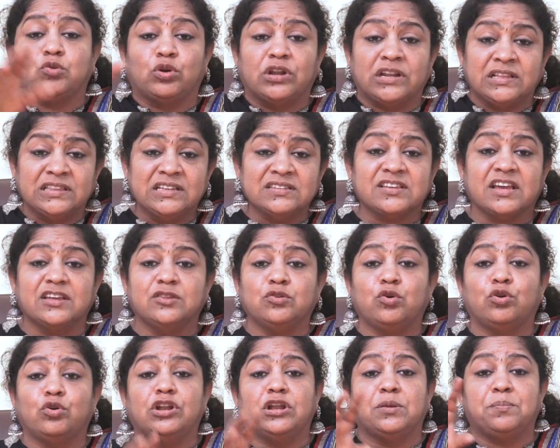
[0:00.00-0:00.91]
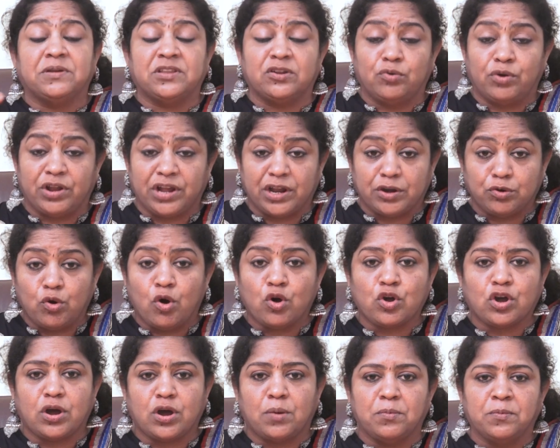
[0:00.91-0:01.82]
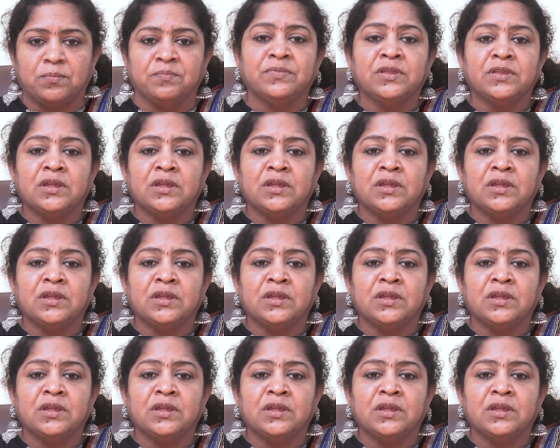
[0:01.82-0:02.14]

தொடர்ந்து செய்து கொண்டிருப்பதனுடைய நோக்கமும்